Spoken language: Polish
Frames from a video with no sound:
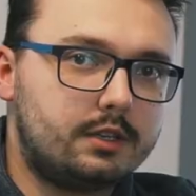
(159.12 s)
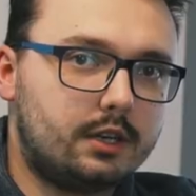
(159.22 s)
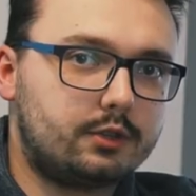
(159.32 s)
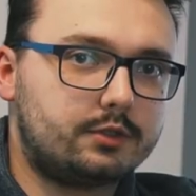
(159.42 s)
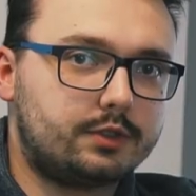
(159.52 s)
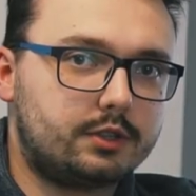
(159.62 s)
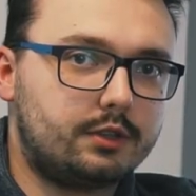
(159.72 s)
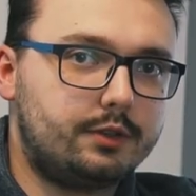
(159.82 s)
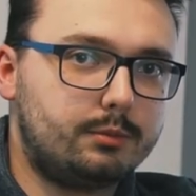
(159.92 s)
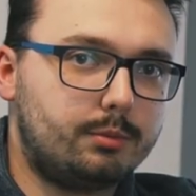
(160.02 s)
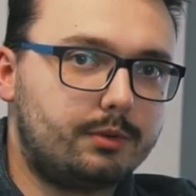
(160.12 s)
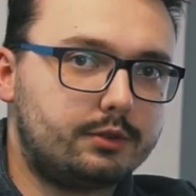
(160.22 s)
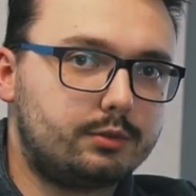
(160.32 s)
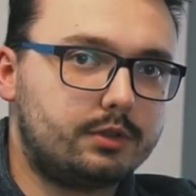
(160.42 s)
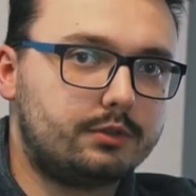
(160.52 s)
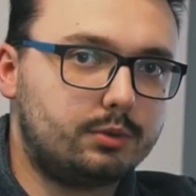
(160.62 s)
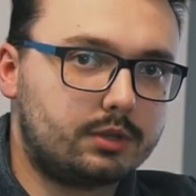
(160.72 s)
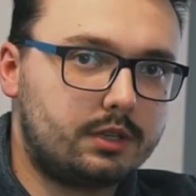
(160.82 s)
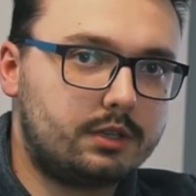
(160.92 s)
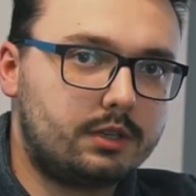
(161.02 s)
Jakość Waszego filmu powędruje w
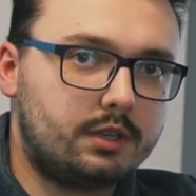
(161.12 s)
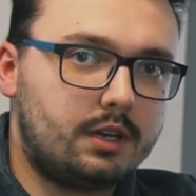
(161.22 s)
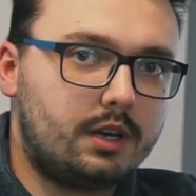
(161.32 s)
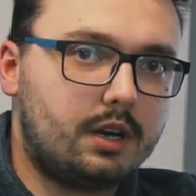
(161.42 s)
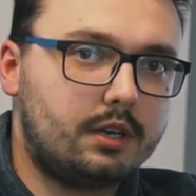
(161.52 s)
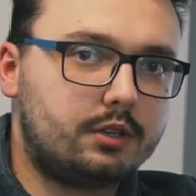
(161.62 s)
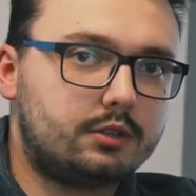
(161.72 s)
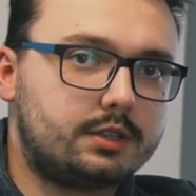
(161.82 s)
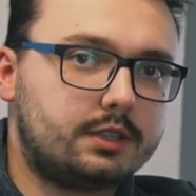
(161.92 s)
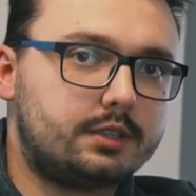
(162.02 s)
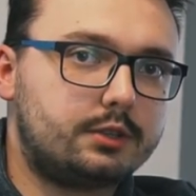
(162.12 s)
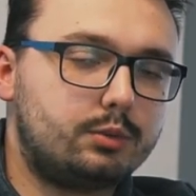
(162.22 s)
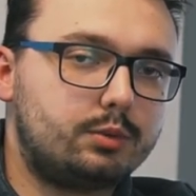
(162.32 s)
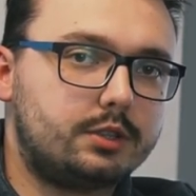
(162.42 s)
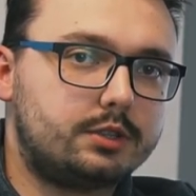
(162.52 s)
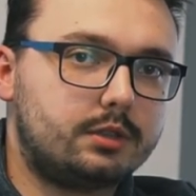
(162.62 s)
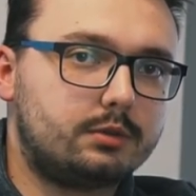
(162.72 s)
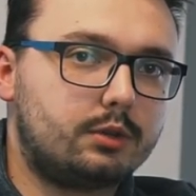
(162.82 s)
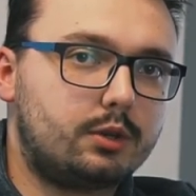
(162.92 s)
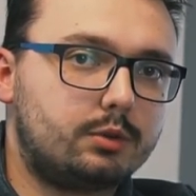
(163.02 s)
górę, a jego czas zredukuje się
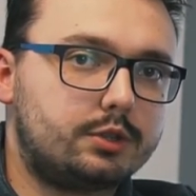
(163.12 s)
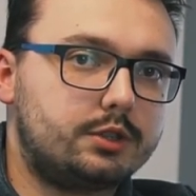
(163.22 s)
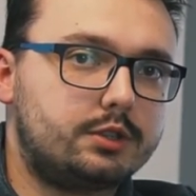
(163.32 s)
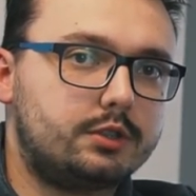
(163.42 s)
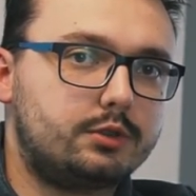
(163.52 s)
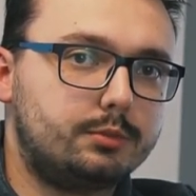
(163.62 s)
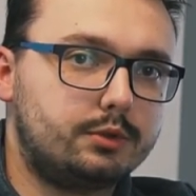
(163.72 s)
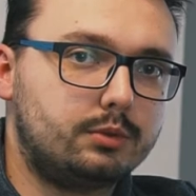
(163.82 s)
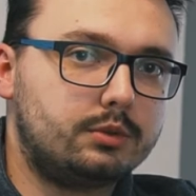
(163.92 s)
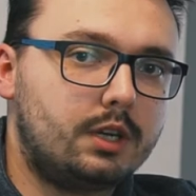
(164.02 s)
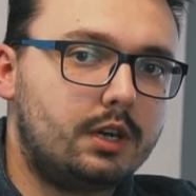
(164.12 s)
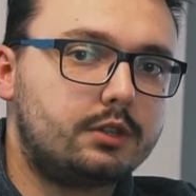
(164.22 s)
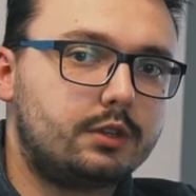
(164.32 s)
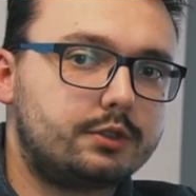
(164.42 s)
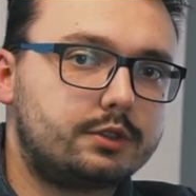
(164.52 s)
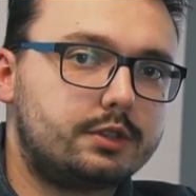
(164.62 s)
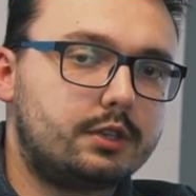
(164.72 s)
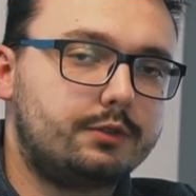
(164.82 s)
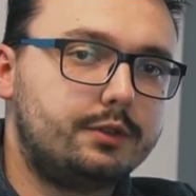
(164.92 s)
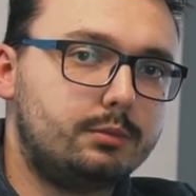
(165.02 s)
do około 60 minut
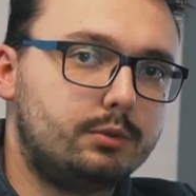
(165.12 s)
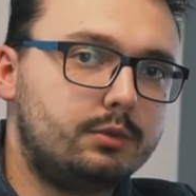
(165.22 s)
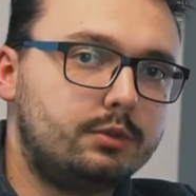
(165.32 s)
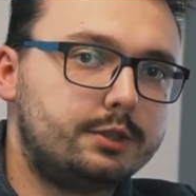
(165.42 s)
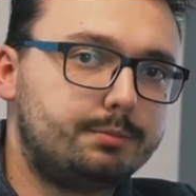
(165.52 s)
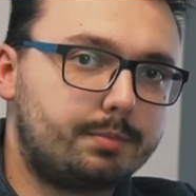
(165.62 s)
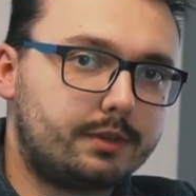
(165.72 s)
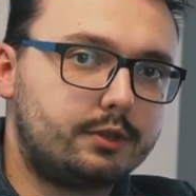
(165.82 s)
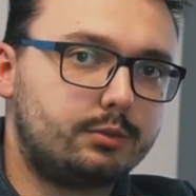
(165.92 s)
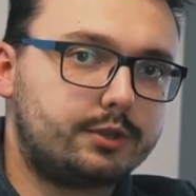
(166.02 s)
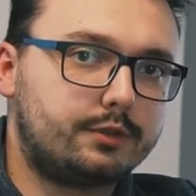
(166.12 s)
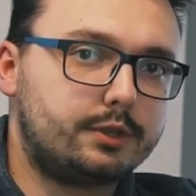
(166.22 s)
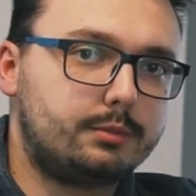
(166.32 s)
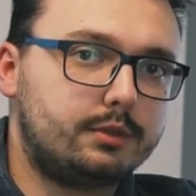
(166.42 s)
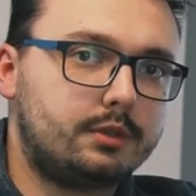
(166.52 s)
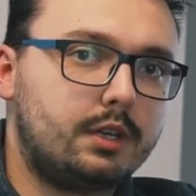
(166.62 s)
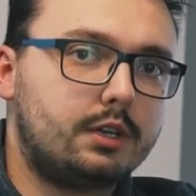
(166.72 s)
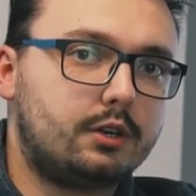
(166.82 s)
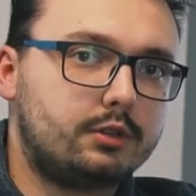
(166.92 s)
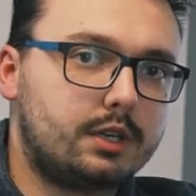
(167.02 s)
nowoczesnego filmu z poprawnie ustawionymi
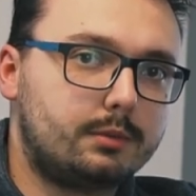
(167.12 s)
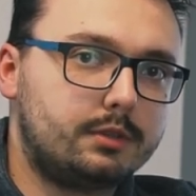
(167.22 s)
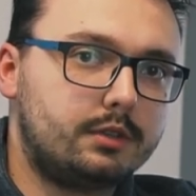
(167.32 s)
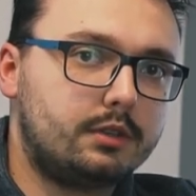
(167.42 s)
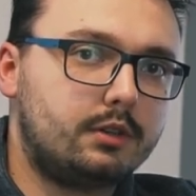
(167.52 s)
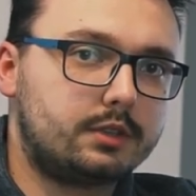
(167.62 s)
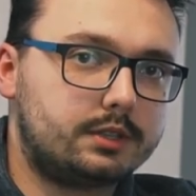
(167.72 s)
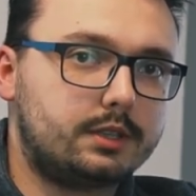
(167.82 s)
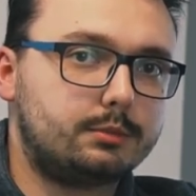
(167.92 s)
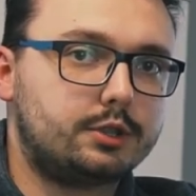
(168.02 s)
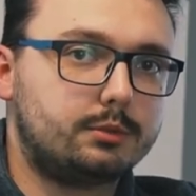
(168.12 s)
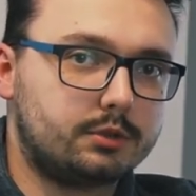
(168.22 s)
kolorami oraz dynamicznym